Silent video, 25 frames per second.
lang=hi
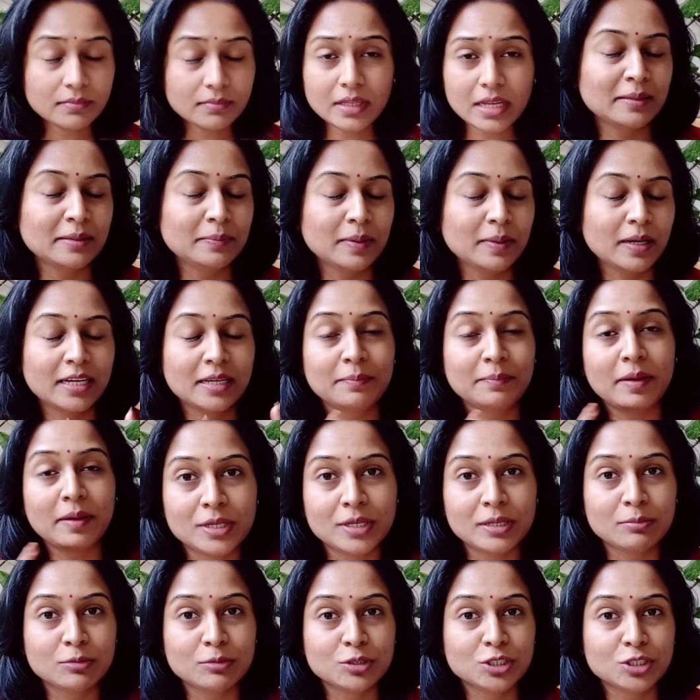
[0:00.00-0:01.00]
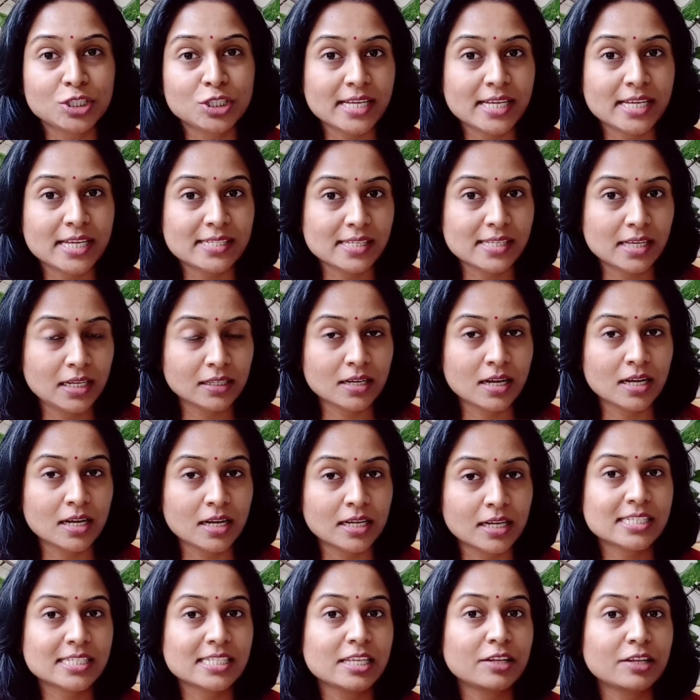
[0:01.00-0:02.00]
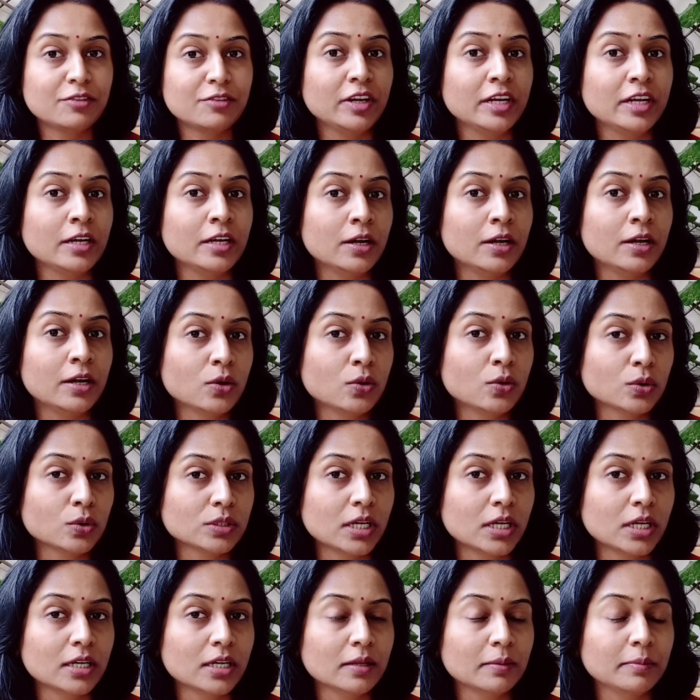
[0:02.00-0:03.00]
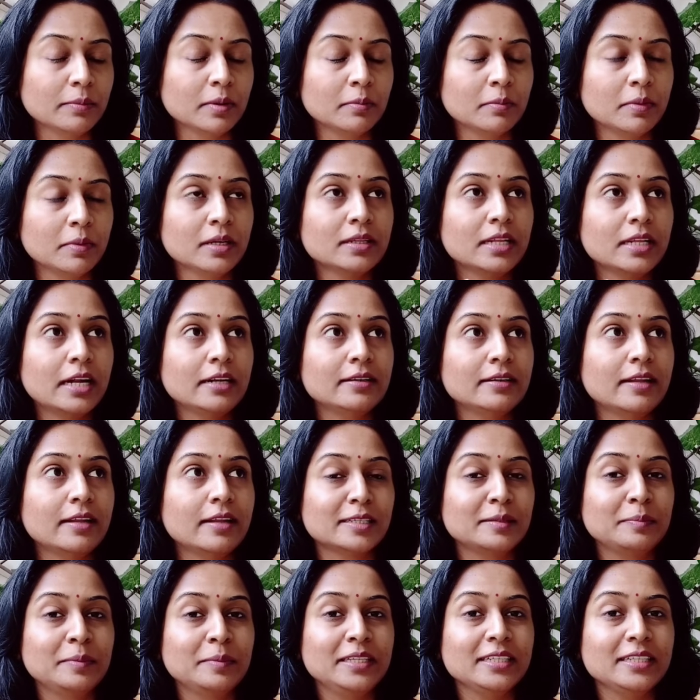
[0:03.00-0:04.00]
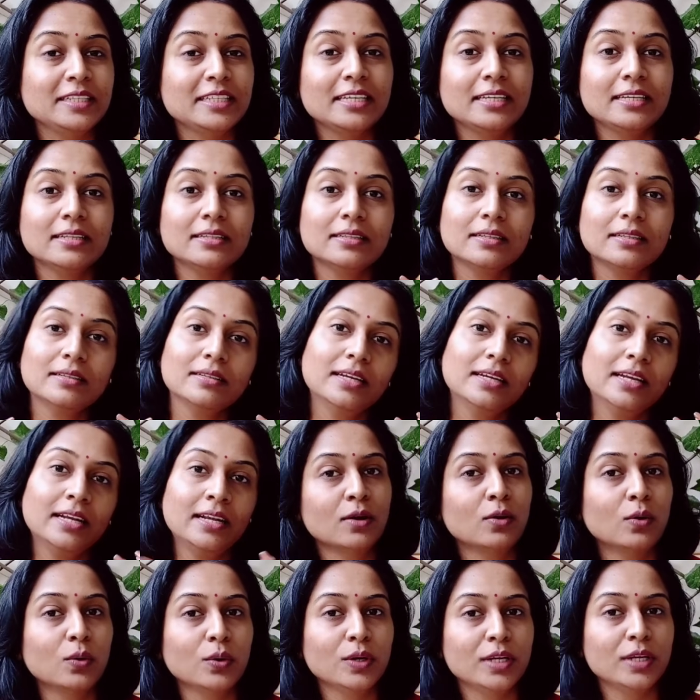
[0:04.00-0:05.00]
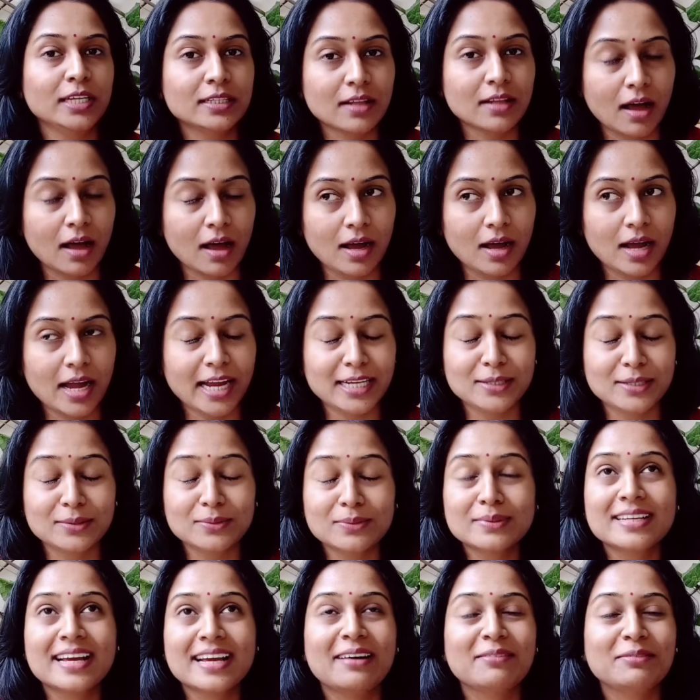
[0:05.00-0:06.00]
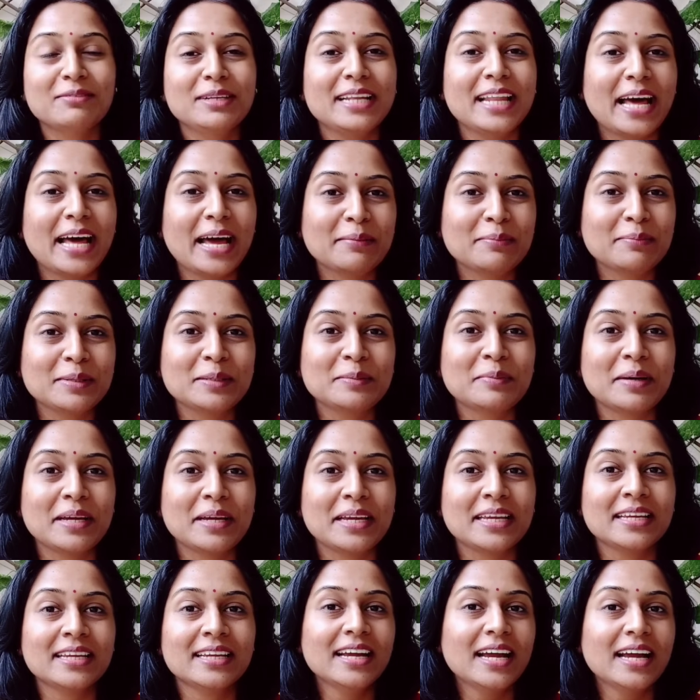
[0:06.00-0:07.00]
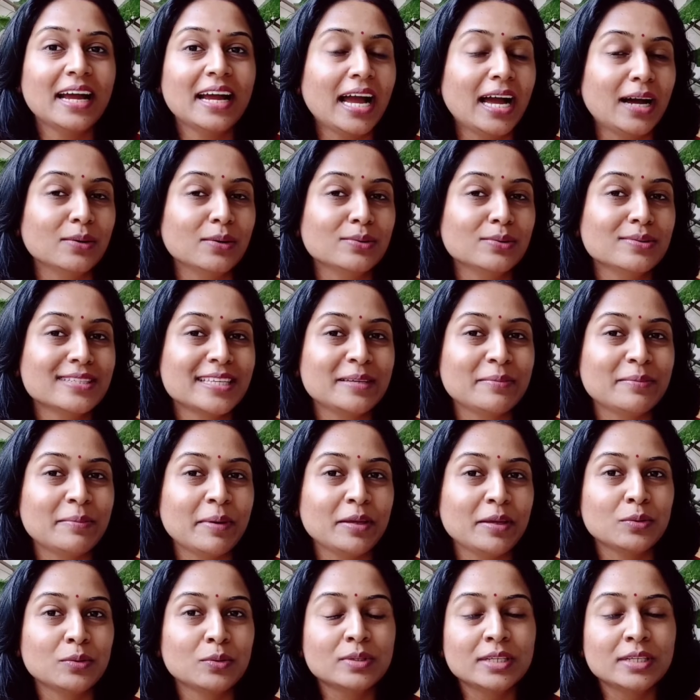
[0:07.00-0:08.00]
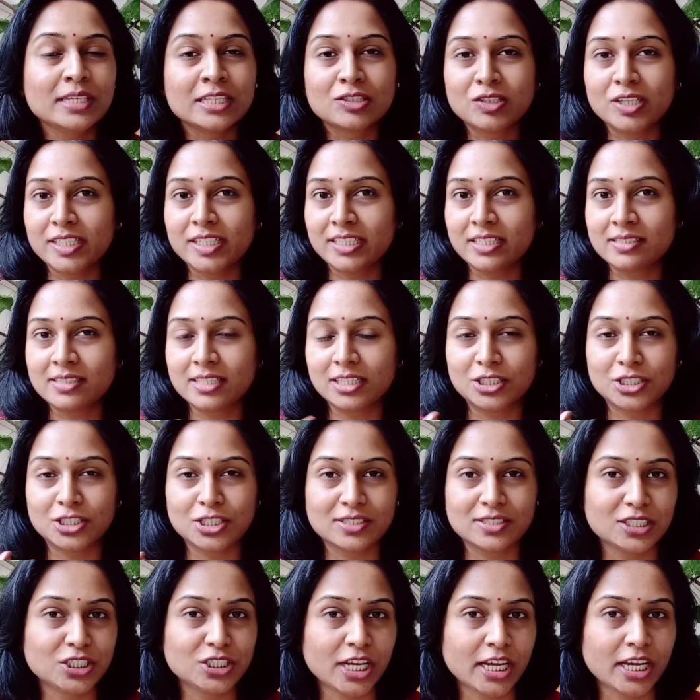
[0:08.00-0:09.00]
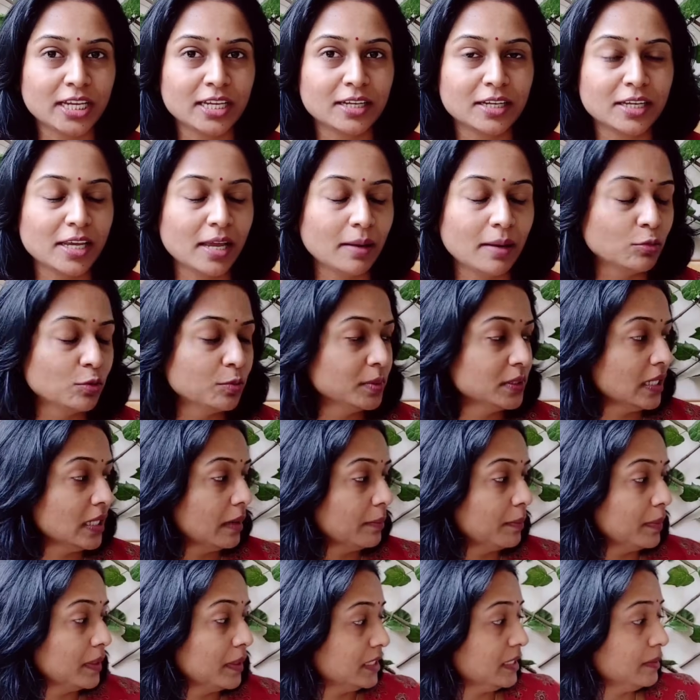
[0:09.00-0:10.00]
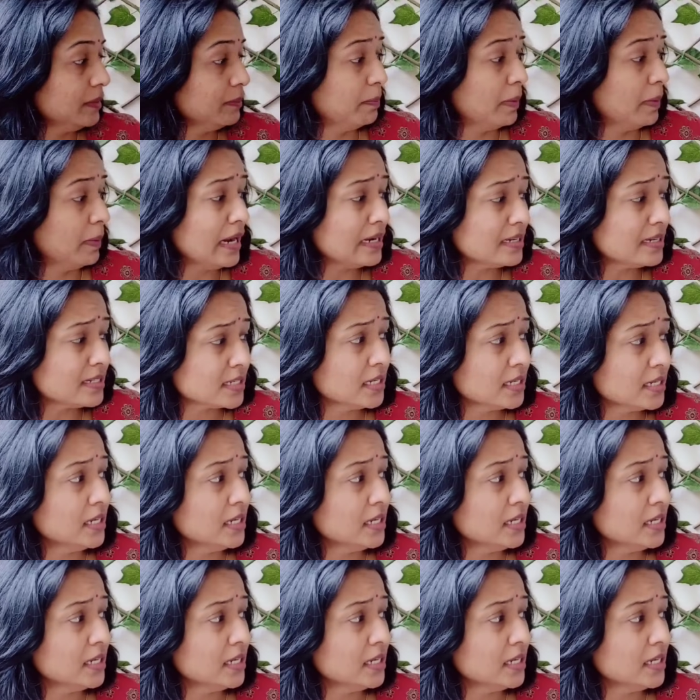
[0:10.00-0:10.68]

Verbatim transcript: अब अगर मैं ये कह रही हूँ कि मुझे ऐसा लगा कि सिर्फ इंडिगो था डब्बे में दैट डजेंट मीन कि इंडिगो ही था आई डोंट हैव लैब इन माई हाउस की मैं यू नो इन्ग्रीडियंट्स अच्छे से चेक करके आपको बता पाती बट